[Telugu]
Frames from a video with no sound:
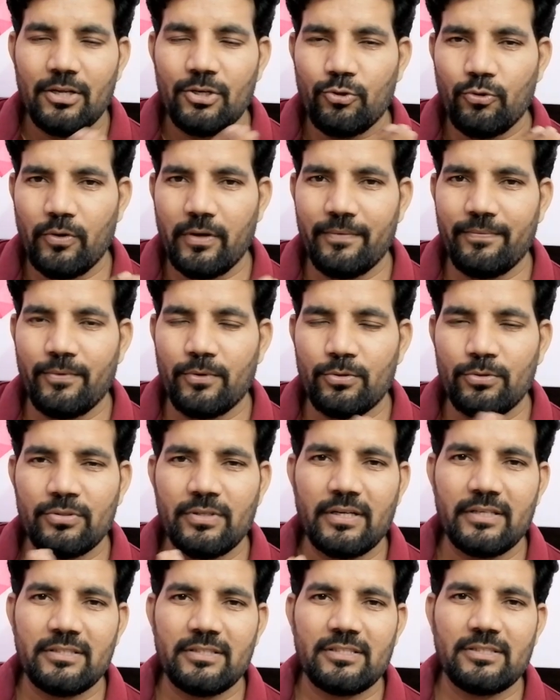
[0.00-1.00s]
ట్వంటీ ఫోర్ టు
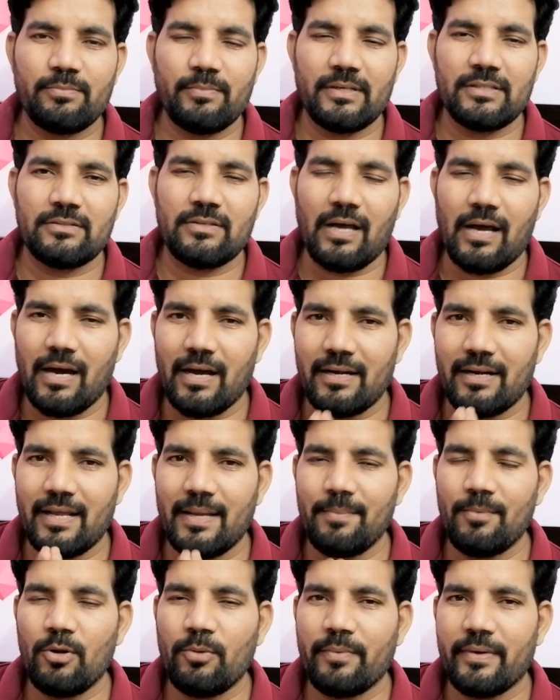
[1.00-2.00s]
థర్టీ సిక్స్ మంత్స్ ఆ
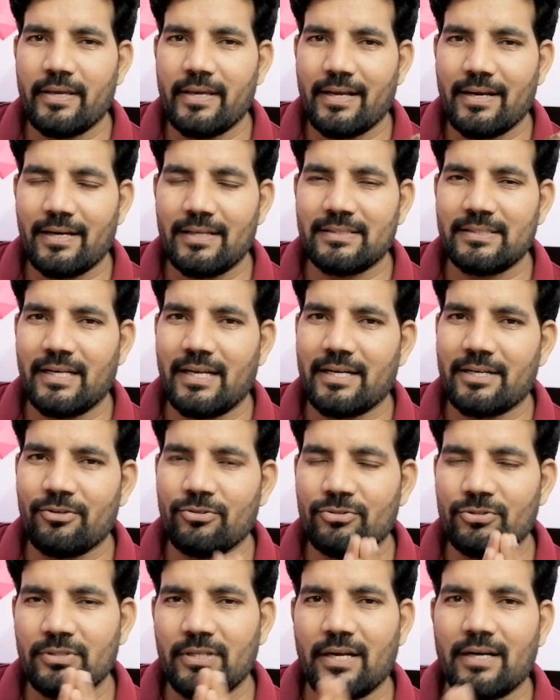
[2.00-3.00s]
టైంలో మీకు ఇక్కడ శాలరీ
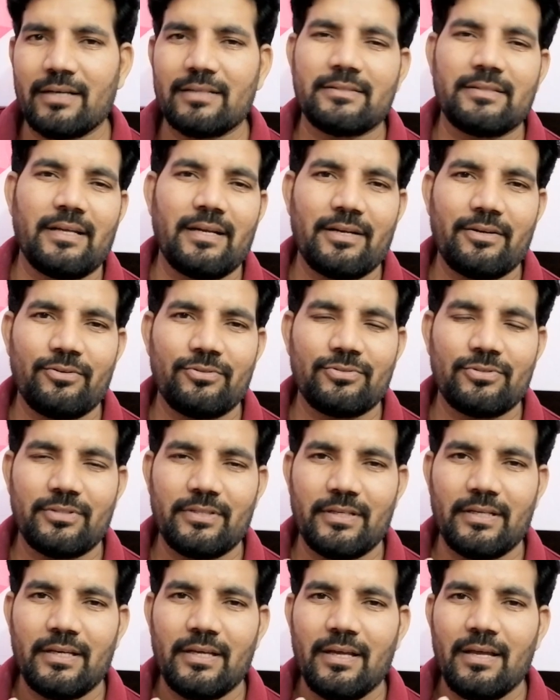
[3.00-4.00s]
వస్తుంది అక్కడ శాలరీ
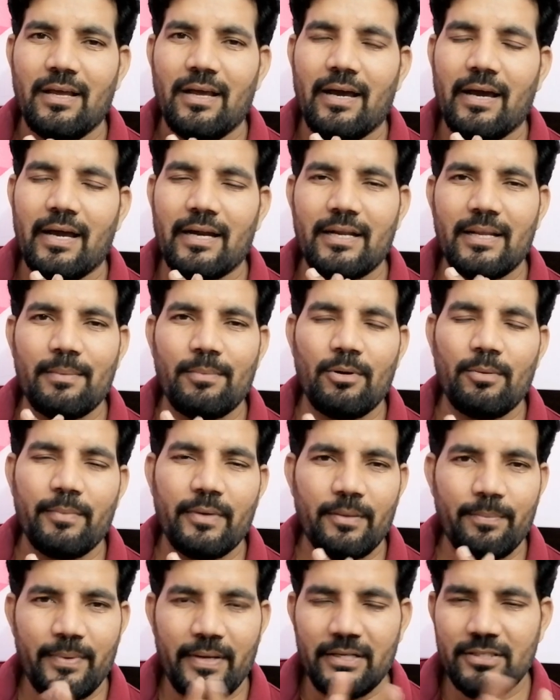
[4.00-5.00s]
వస్తుంది ఆ టైంలో
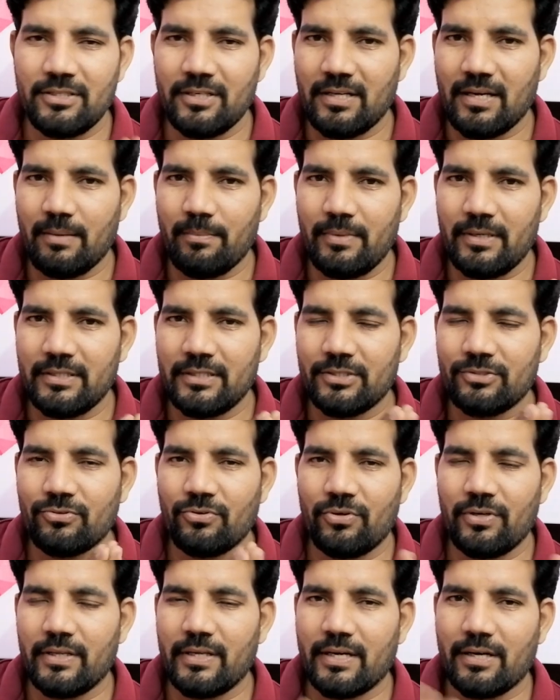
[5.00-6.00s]
మీరు పిహెచ్డీ కంప్లీట్
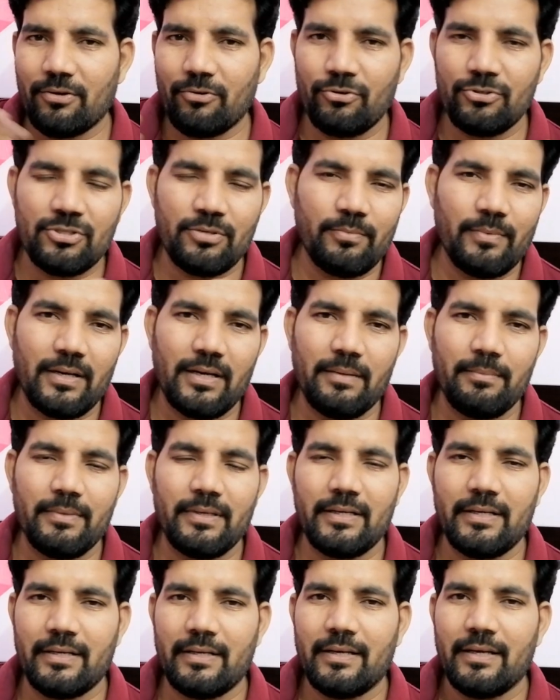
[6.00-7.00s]
చేసుకొని ఇక్కడికి వచ్చి మళ్ళీ
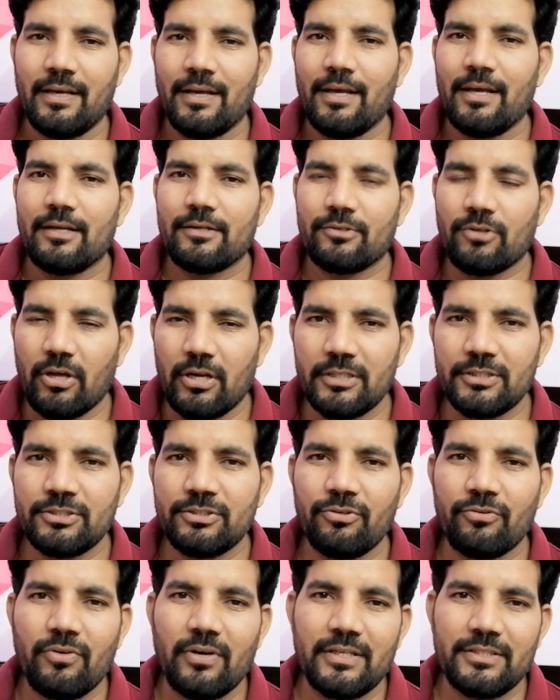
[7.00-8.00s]
మీ
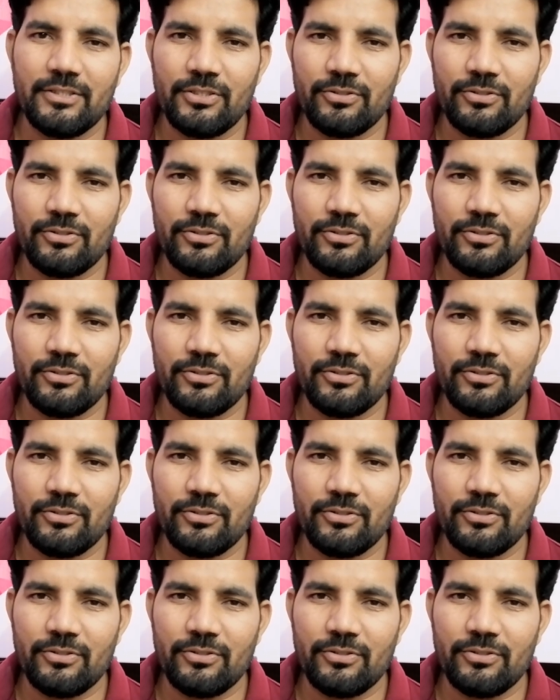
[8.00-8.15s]
నాలెడ్జ్ని యూటిలైజ్